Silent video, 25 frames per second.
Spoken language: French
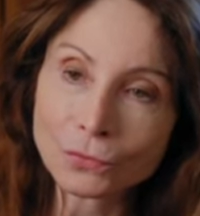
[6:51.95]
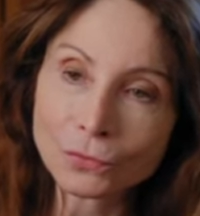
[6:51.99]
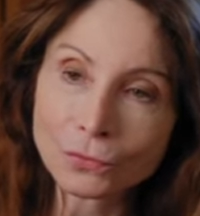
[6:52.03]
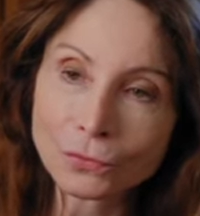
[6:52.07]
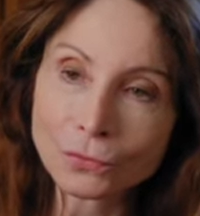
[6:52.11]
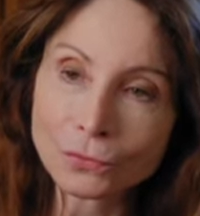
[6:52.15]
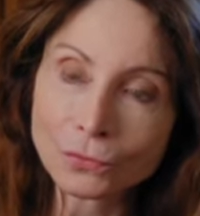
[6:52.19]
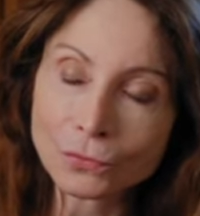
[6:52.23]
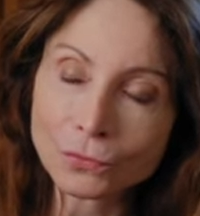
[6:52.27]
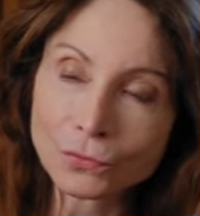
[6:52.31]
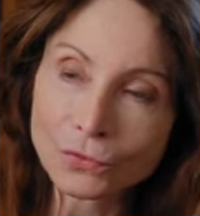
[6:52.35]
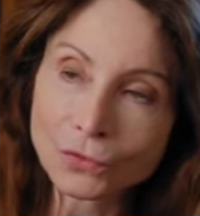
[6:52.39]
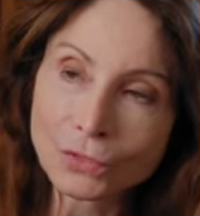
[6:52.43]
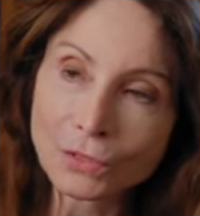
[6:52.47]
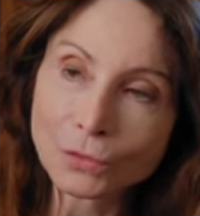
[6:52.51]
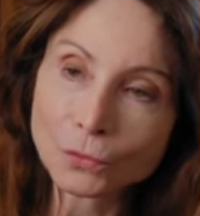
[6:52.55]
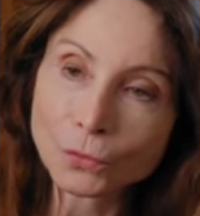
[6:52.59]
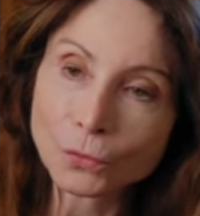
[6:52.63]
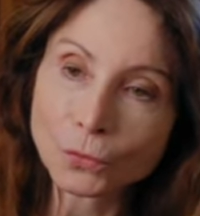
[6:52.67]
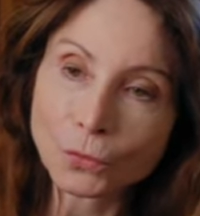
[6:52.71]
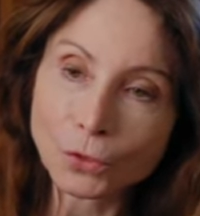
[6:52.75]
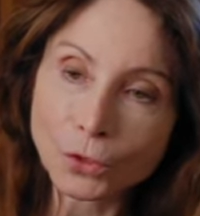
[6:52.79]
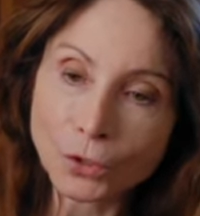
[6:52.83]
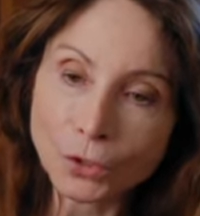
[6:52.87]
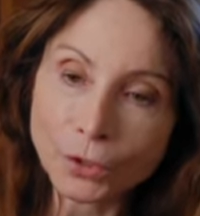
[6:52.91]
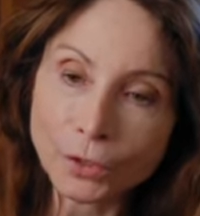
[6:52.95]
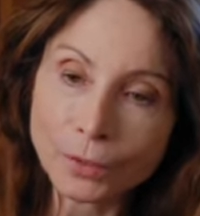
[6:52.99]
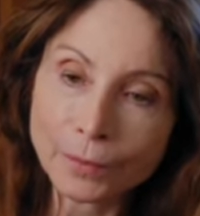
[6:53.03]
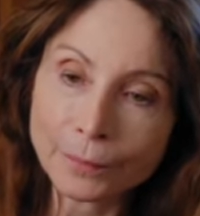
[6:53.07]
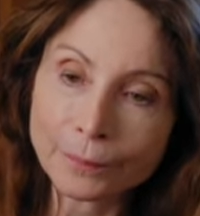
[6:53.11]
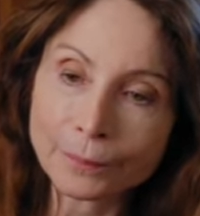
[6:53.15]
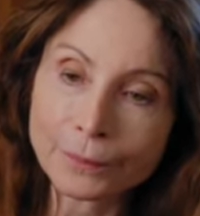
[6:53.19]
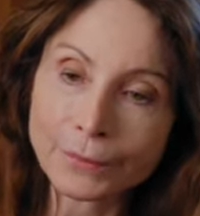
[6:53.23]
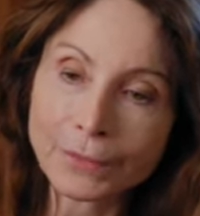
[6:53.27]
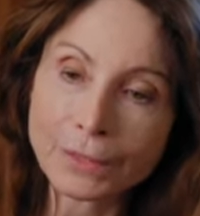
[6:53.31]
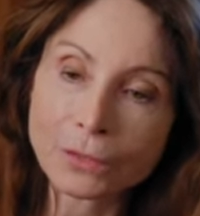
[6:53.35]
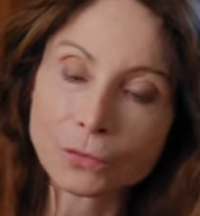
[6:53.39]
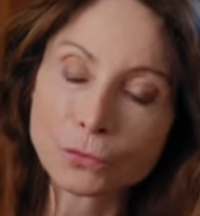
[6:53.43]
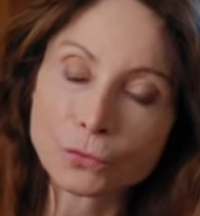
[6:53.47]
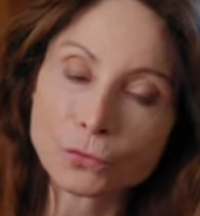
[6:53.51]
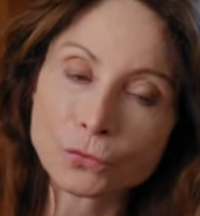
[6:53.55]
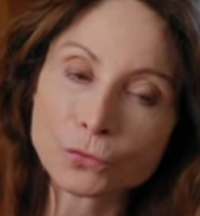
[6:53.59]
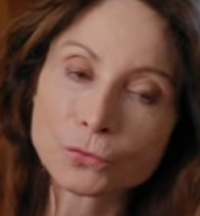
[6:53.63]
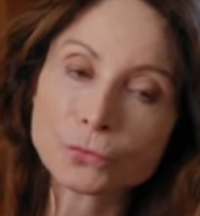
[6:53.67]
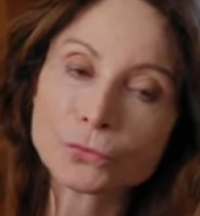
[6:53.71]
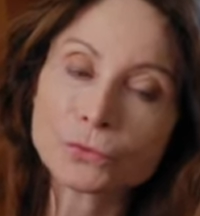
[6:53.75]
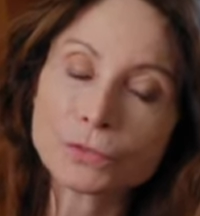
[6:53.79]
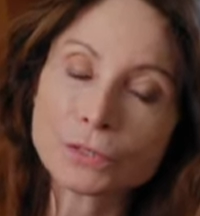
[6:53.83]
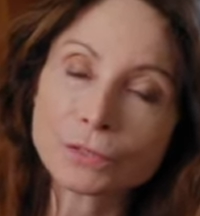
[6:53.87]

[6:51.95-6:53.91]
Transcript: de, CE1 en zone